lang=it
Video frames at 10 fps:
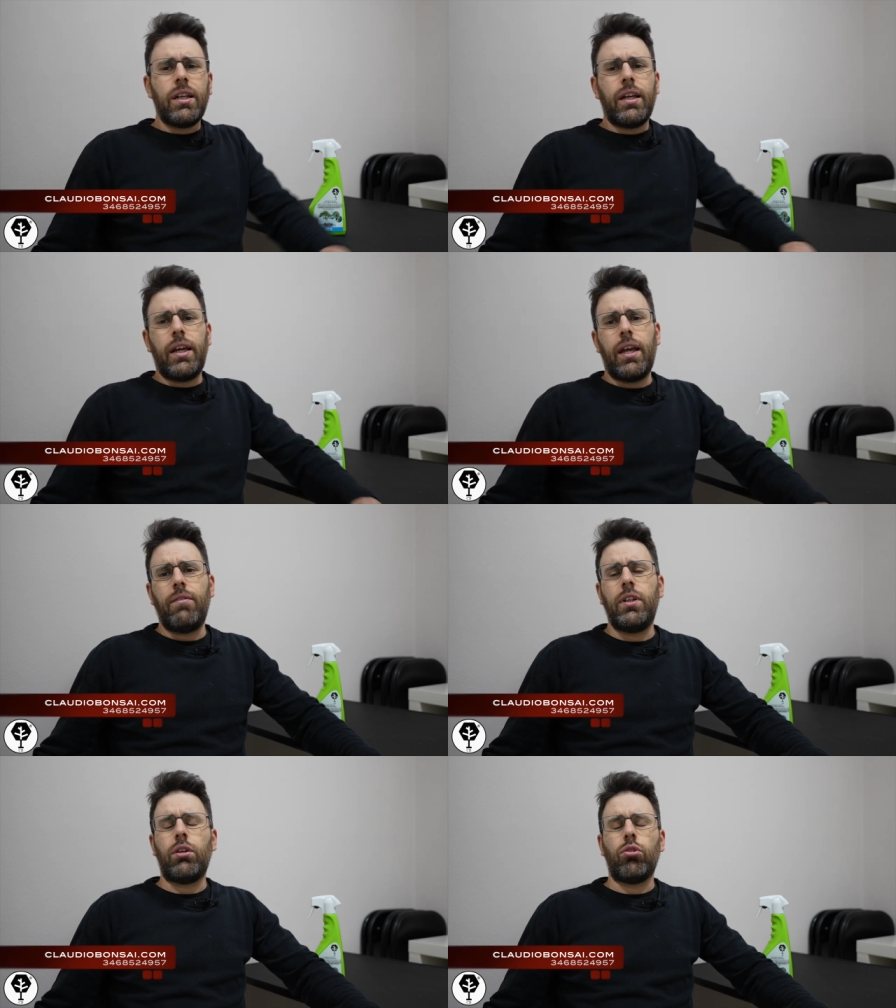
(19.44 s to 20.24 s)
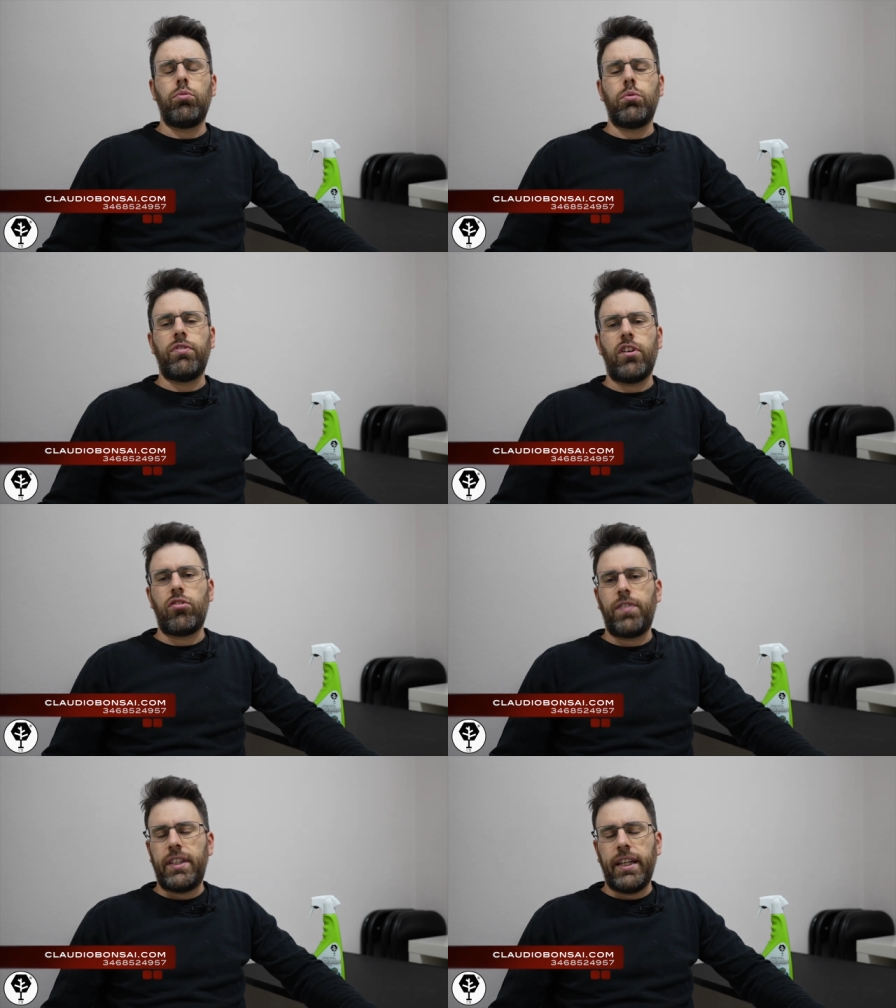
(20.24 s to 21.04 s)
Eh, vi dico subito, faccio
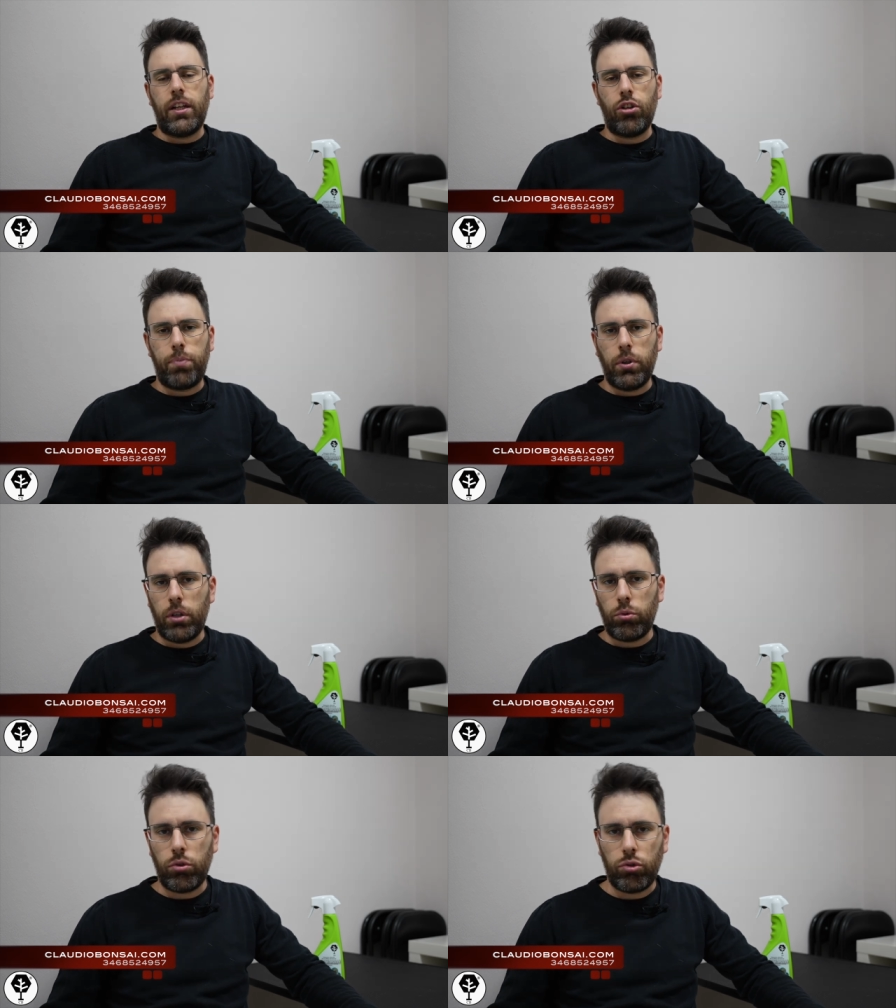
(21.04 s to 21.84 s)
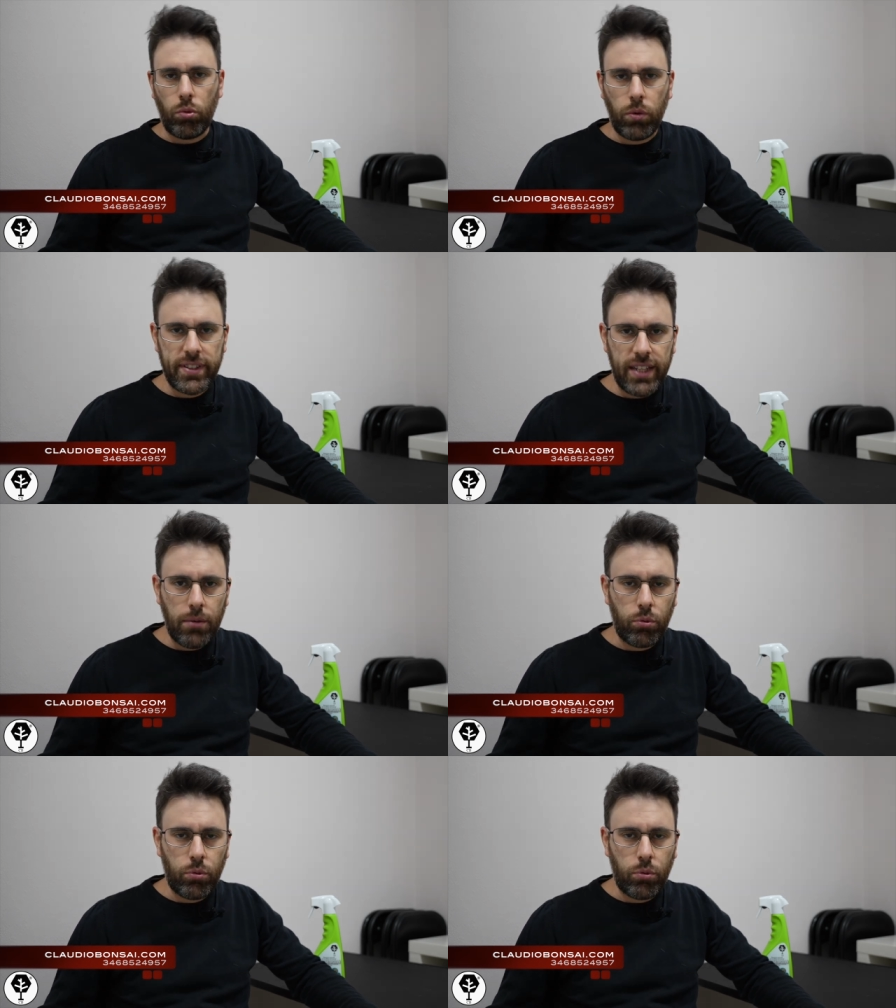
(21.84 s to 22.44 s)
fatica a rispondere tutti su WhatsApp,